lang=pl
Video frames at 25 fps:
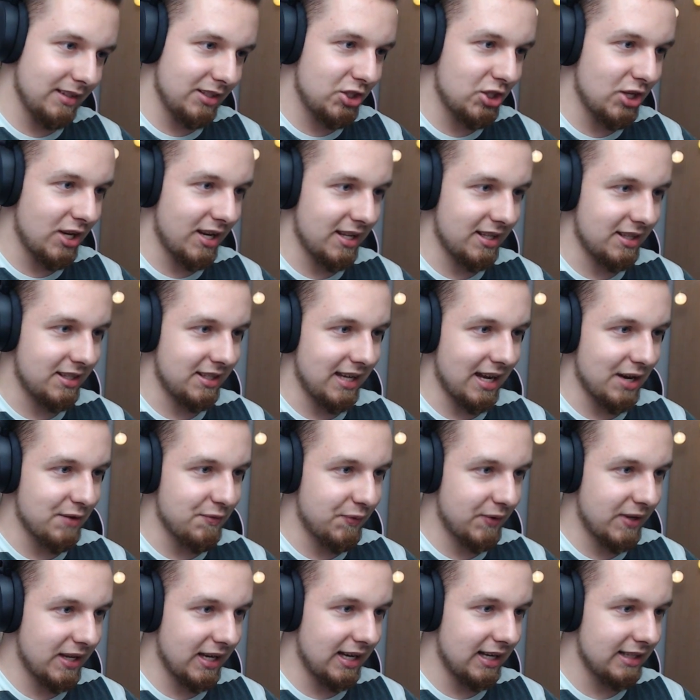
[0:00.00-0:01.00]

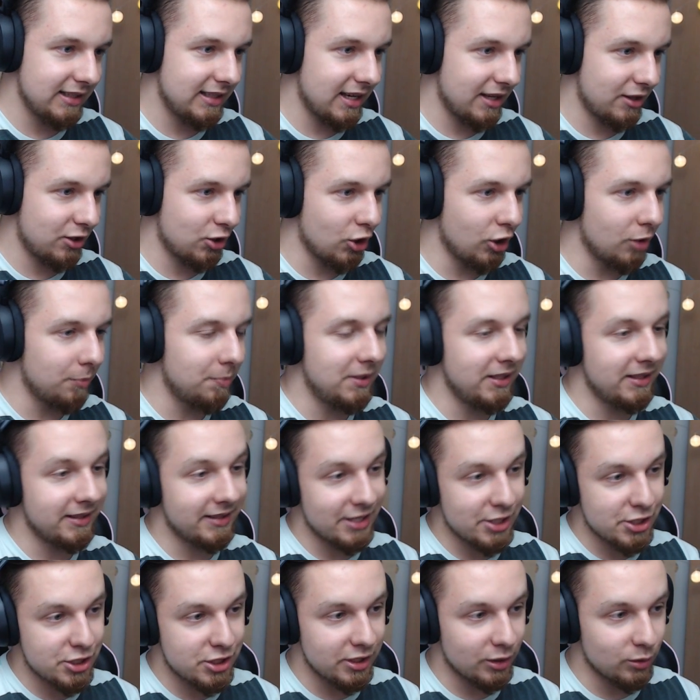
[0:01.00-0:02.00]
Średniawka, Dart Goblin
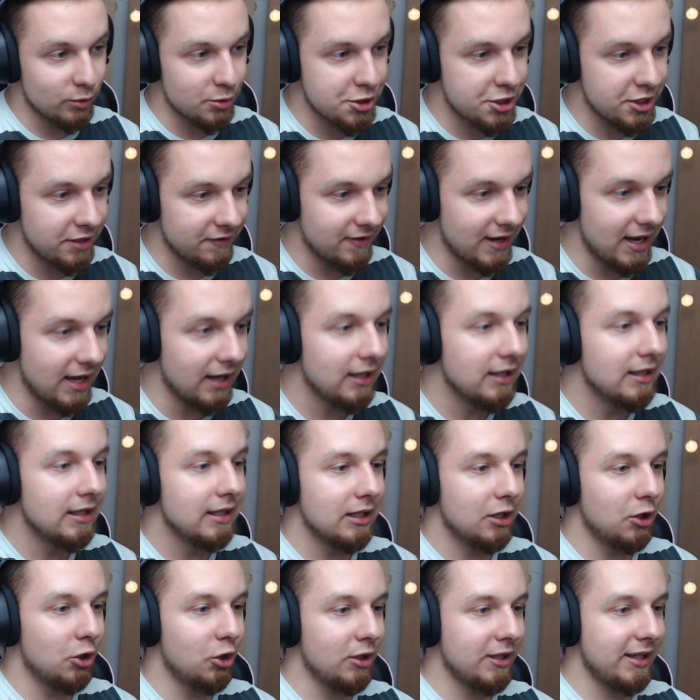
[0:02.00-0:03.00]
też nie używa.
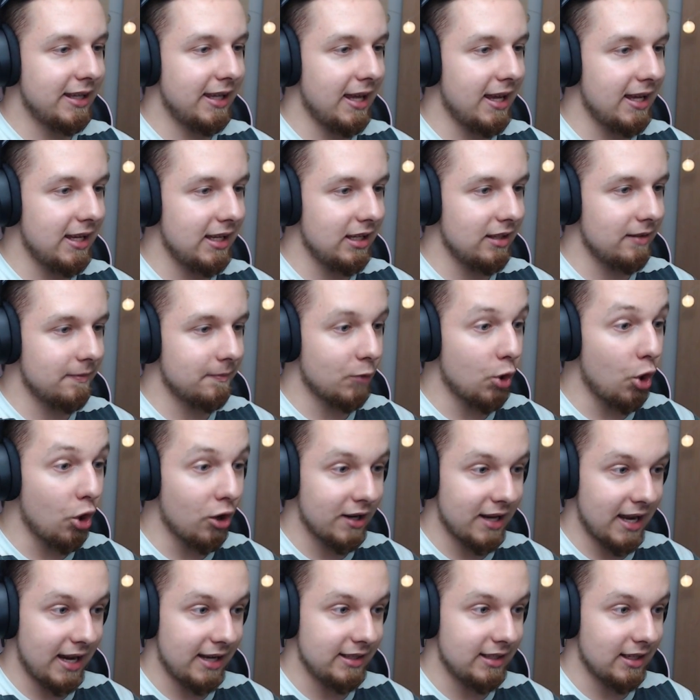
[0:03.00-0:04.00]
Okej, okay.
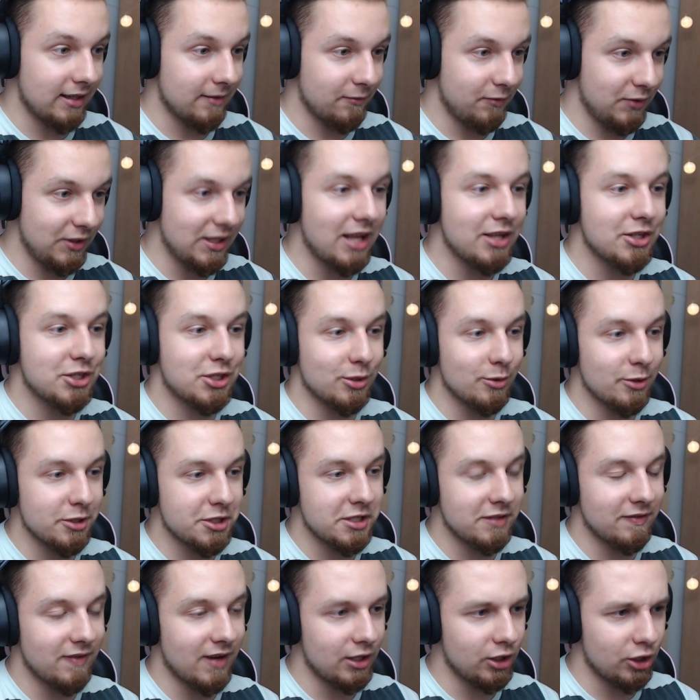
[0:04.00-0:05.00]
Hogrider. Widać, że
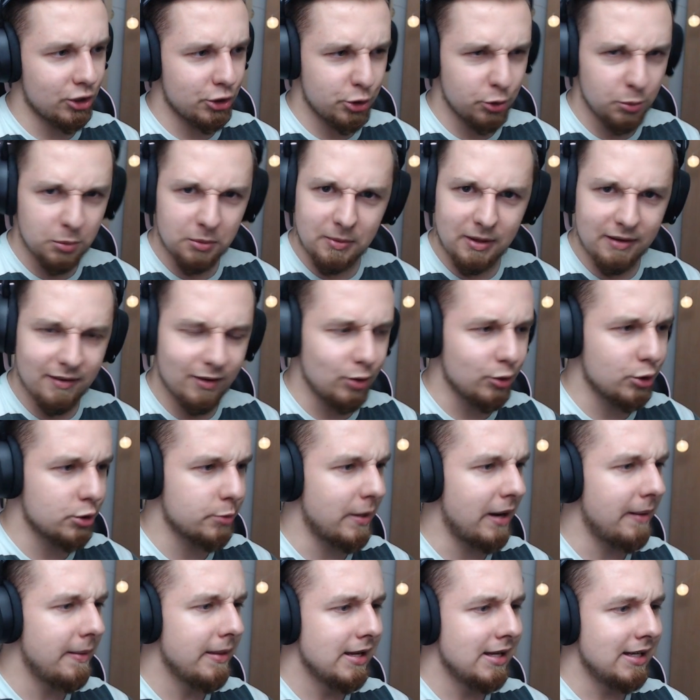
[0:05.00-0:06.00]
używa, no 7 levelu
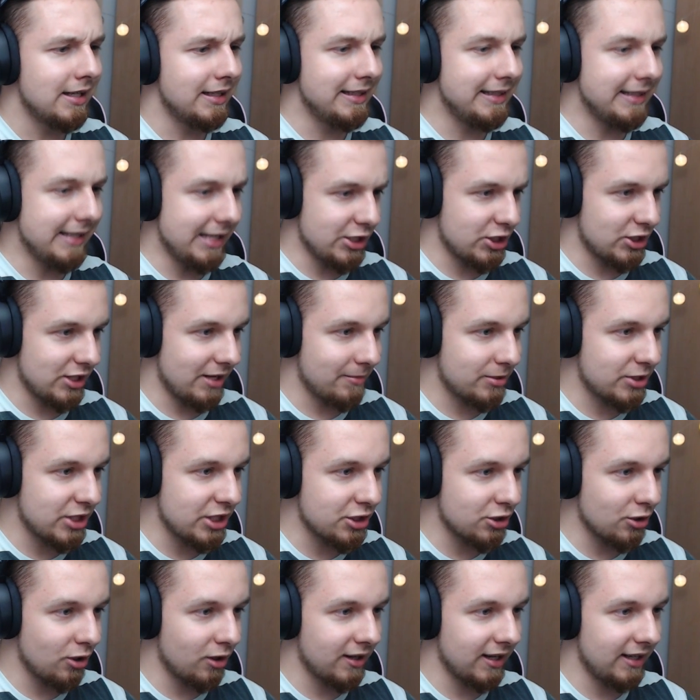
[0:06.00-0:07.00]
już ma. Nieźle.
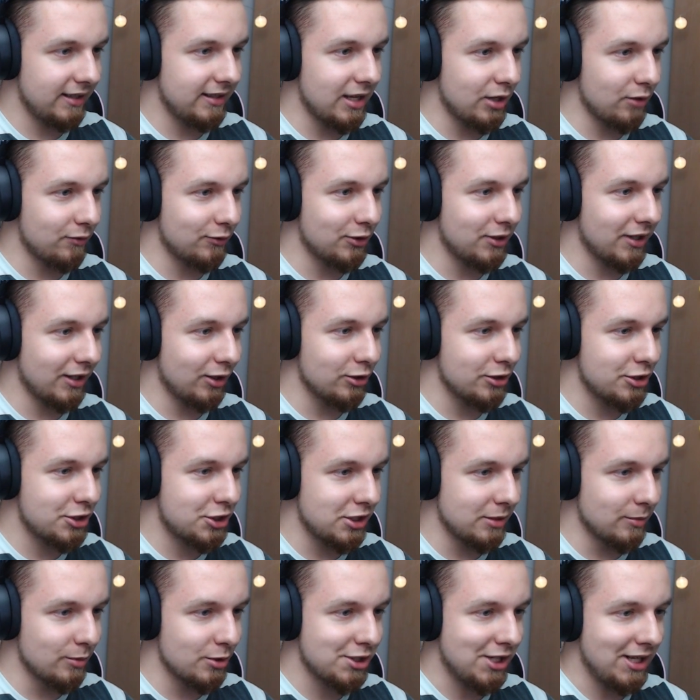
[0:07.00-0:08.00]
6 Hogriderów, do tego
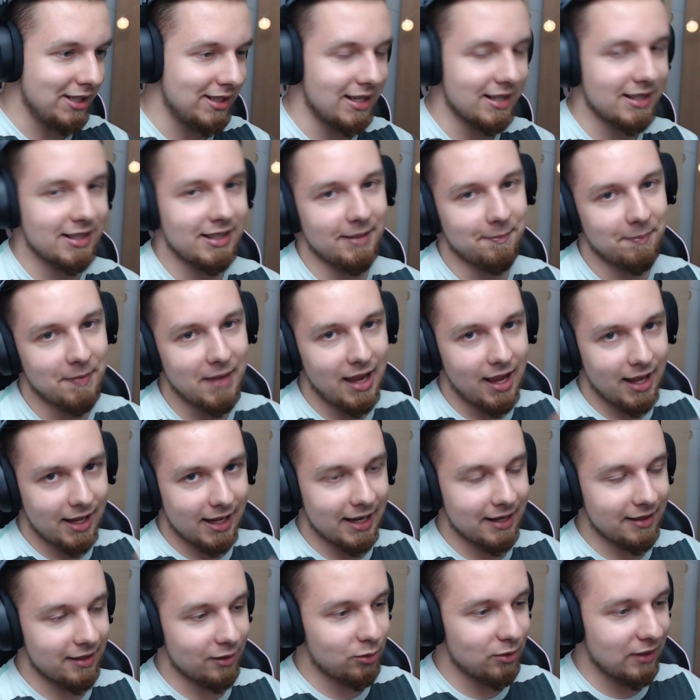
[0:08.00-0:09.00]
3 muszkieterki,
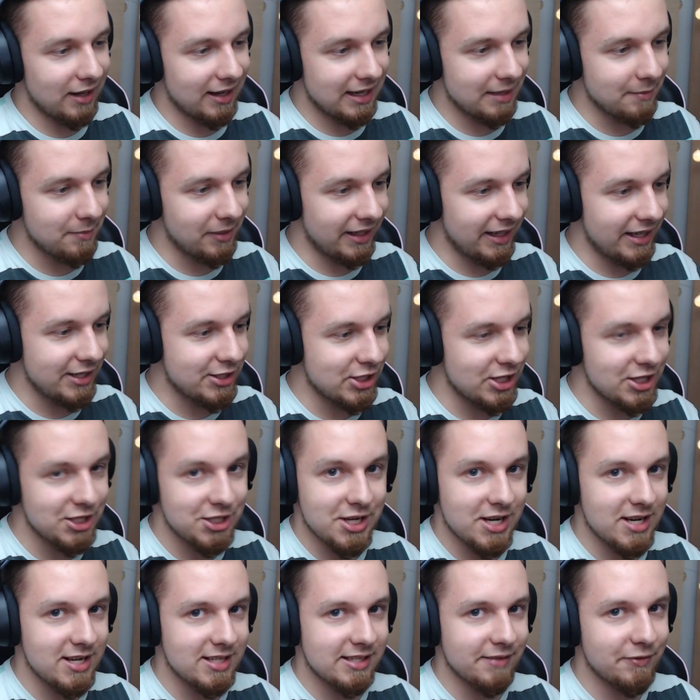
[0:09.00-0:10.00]
karta, która chyba
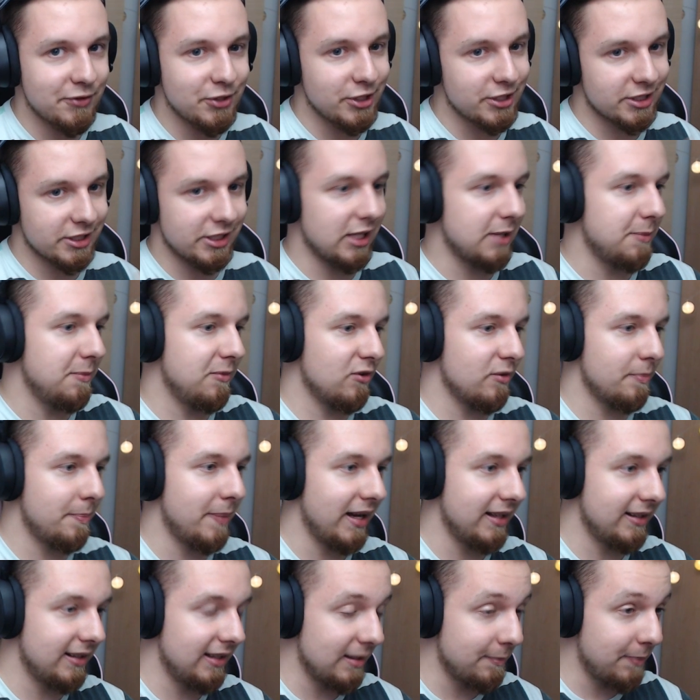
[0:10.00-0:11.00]
najczęściej ze wszystkich mi
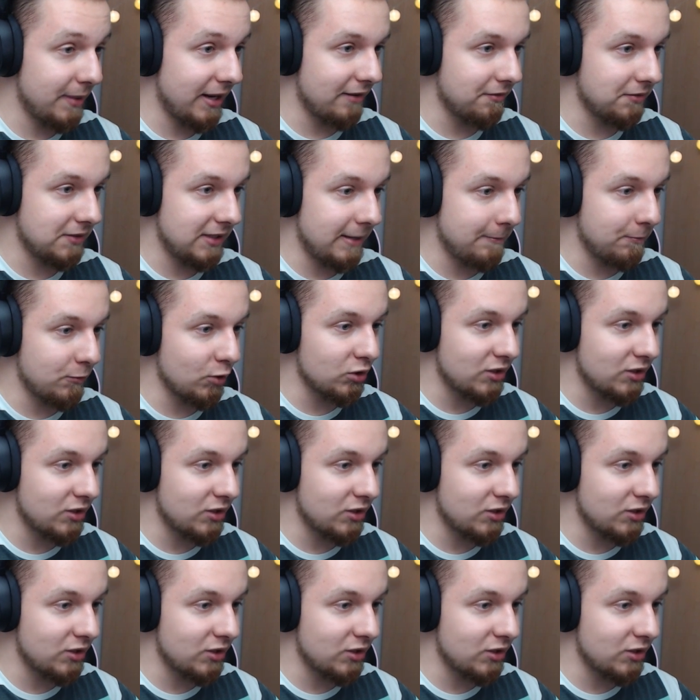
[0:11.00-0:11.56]
wypada, naprawdę.